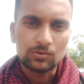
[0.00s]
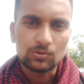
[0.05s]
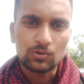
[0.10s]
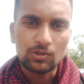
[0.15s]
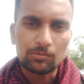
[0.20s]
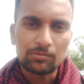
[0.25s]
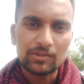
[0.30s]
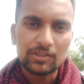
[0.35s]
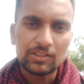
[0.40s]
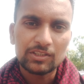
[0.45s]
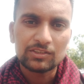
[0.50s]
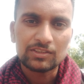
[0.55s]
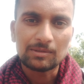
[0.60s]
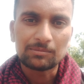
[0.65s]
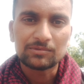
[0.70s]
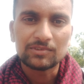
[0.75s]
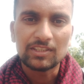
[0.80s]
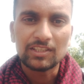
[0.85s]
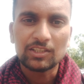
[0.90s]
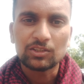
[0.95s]
तो आपने
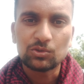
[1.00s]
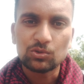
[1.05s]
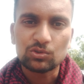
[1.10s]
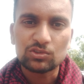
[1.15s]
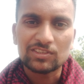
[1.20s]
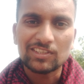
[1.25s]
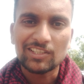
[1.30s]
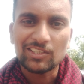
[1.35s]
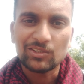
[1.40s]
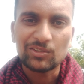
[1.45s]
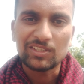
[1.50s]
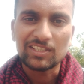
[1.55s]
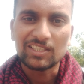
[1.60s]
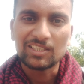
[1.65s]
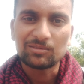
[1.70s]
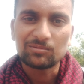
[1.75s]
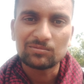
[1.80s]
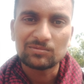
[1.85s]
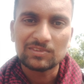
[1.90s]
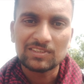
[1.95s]
सब तरीके दोस्त देखे
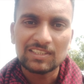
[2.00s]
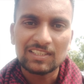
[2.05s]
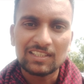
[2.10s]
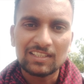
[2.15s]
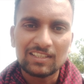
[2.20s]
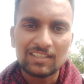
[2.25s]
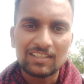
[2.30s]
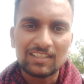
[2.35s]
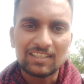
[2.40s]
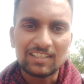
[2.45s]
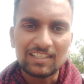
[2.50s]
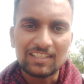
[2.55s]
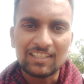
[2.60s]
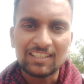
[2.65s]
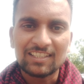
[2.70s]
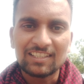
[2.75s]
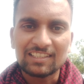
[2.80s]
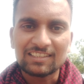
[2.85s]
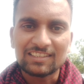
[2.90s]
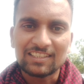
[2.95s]
होंगे
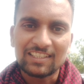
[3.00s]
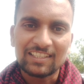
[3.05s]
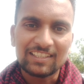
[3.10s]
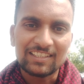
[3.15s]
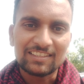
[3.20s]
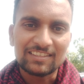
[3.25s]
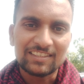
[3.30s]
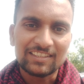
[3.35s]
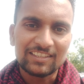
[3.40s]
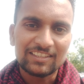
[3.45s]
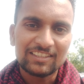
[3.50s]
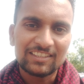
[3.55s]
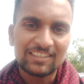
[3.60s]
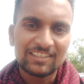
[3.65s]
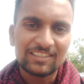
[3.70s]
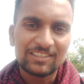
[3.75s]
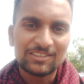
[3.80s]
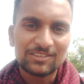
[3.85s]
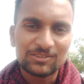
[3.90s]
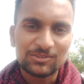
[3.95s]
अलग अलग तरीके से
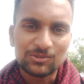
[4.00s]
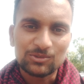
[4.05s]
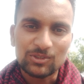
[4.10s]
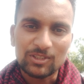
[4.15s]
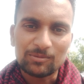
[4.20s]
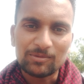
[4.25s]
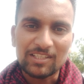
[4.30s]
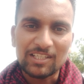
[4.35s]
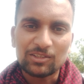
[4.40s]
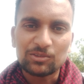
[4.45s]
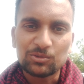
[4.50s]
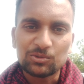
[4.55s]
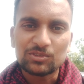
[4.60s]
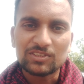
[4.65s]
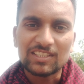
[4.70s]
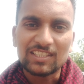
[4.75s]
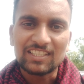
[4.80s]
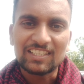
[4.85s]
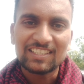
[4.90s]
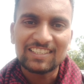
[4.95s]
तो एक मेरा
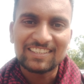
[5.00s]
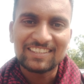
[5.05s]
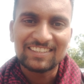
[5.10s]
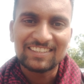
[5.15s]
दोस्त है